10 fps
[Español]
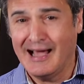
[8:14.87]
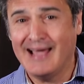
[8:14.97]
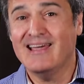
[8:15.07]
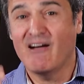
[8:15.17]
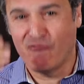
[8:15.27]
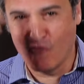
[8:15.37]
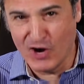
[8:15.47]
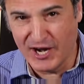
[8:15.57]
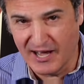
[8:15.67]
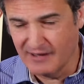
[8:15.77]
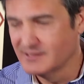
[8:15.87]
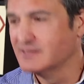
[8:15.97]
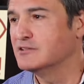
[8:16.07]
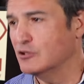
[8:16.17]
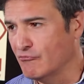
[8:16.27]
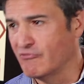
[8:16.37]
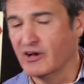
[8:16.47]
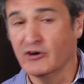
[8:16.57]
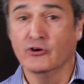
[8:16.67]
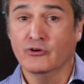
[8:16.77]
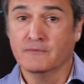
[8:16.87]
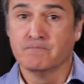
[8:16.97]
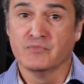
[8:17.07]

hay afuera triunfan, no, no.